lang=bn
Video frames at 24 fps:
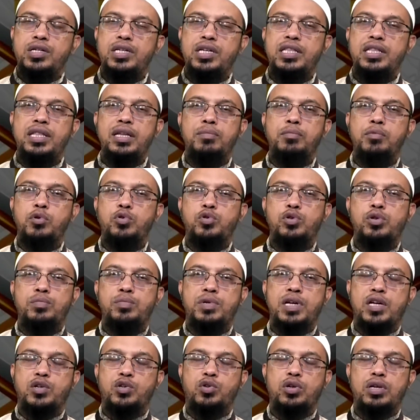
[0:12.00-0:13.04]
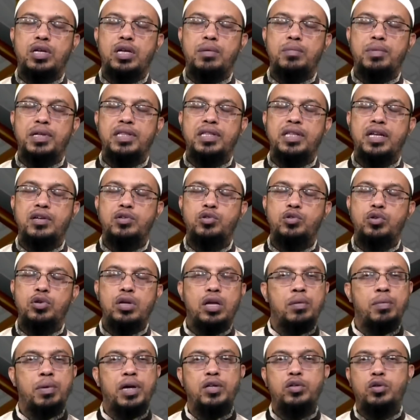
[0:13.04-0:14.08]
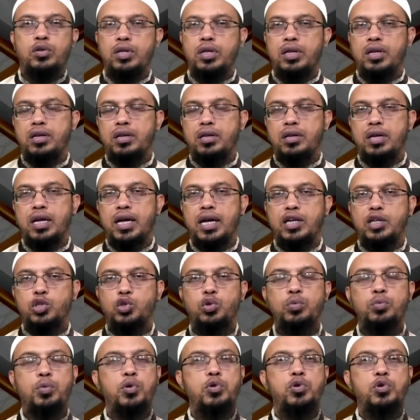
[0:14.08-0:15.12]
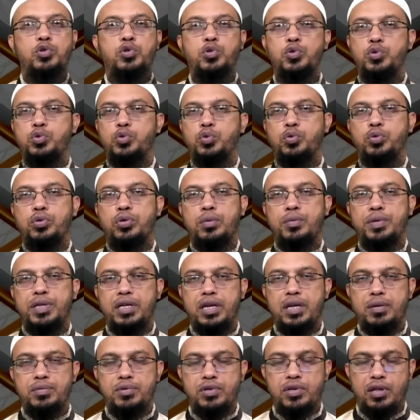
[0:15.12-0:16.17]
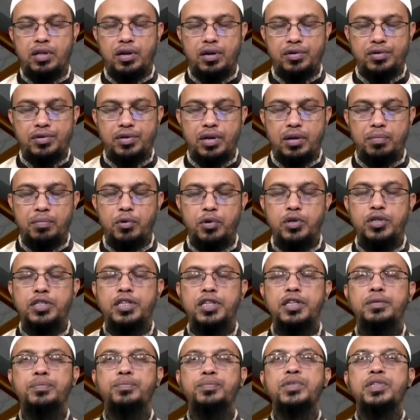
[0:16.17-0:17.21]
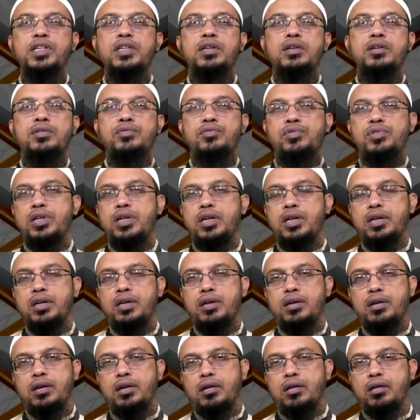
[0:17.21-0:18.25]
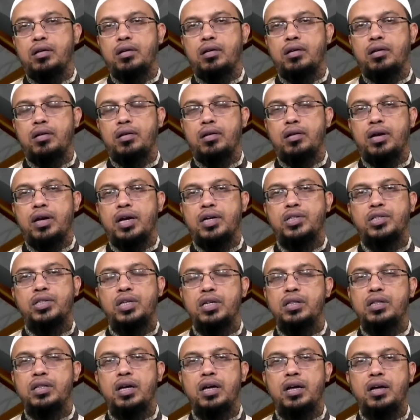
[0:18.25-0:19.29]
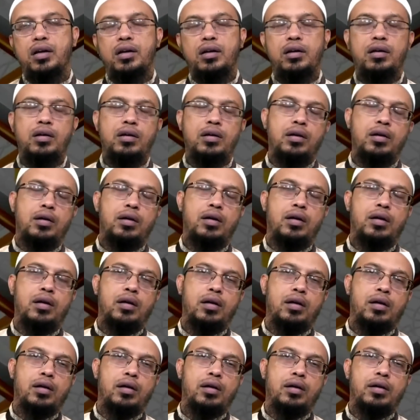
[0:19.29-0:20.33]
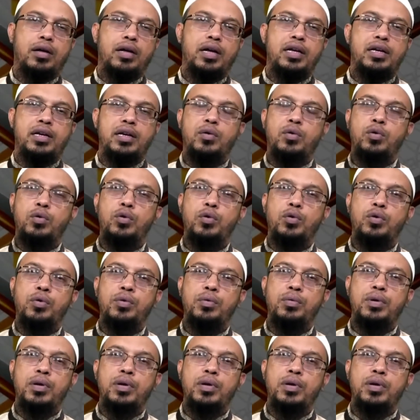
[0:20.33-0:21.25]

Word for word: শীতের মৌসুমটা আসলে ইমানদারের জন্য ইবাদতের এক সুবর্ণ সুযোগ নবী করিম সাল্লা সাল্লাম বলেছেন যে শ্বেতা এটা হলো